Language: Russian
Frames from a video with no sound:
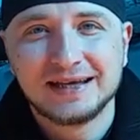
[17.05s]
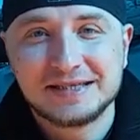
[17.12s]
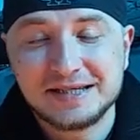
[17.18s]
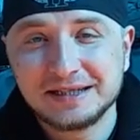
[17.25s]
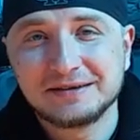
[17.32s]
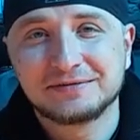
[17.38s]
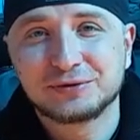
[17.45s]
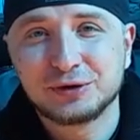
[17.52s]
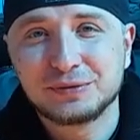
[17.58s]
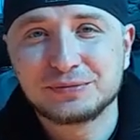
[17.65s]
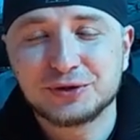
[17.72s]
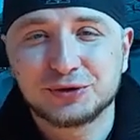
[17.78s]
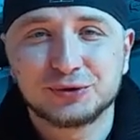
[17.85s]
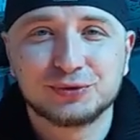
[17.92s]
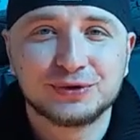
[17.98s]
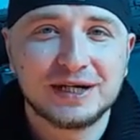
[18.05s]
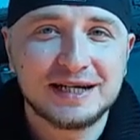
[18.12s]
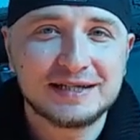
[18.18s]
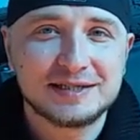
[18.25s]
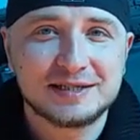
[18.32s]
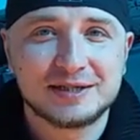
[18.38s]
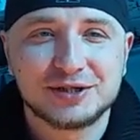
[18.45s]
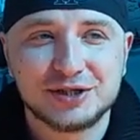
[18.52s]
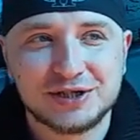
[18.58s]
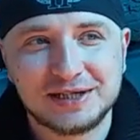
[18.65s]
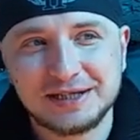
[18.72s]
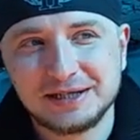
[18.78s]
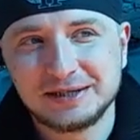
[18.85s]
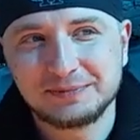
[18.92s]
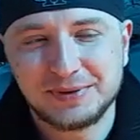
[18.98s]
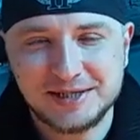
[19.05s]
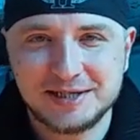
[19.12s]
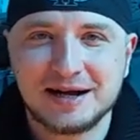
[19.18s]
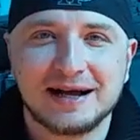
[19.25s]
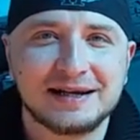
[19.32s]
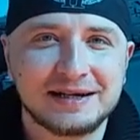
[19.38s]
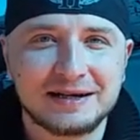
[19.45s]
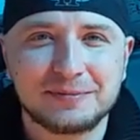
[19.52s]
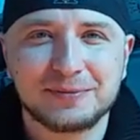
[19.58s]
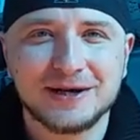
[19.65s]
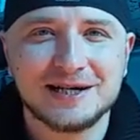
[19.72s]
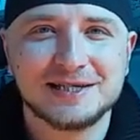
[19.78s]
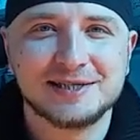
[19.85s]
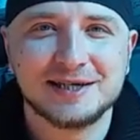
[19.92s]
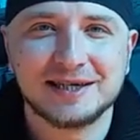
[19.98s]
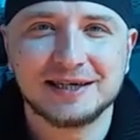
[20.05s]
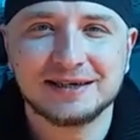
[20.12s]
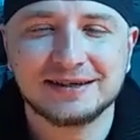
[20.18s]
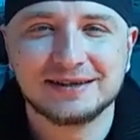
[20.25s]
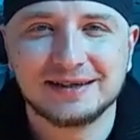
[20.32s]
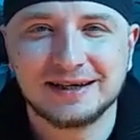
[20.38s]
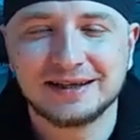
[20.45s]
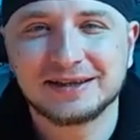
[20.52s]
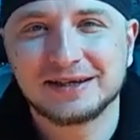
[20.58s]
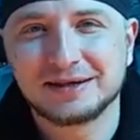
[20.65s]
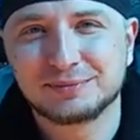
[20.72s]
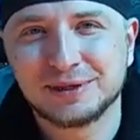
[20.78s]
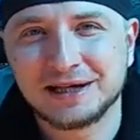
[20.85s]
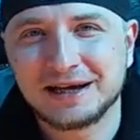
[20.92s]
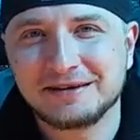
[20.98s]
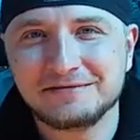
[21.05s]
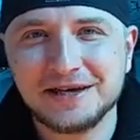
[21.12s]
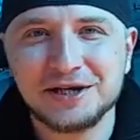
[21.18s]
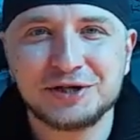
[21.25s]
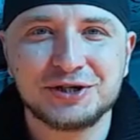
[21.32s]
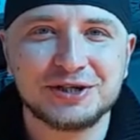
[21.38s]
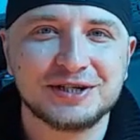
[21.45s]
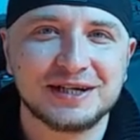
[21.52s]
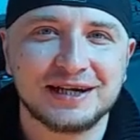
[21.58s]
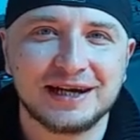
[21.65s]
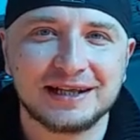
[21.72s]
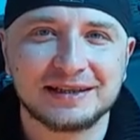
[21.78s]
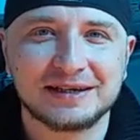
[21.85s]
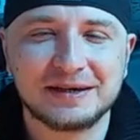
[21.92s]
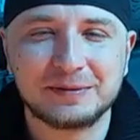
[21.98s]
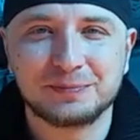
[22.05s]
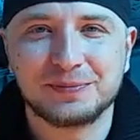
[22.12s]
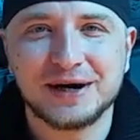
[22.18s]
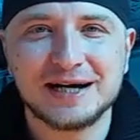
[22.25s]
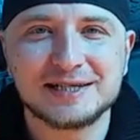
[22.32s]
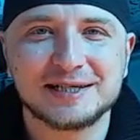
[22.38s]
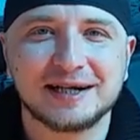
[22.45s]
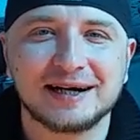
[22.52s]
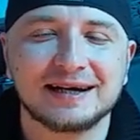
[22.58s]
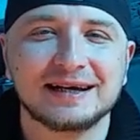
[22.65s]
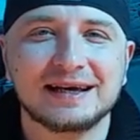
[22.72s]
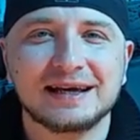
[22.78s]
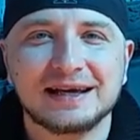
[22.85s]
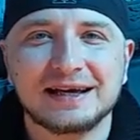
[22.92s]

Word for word: Дело в том, что у нас шли пасхальные праздники. Это и Благовещение, это и Пасха.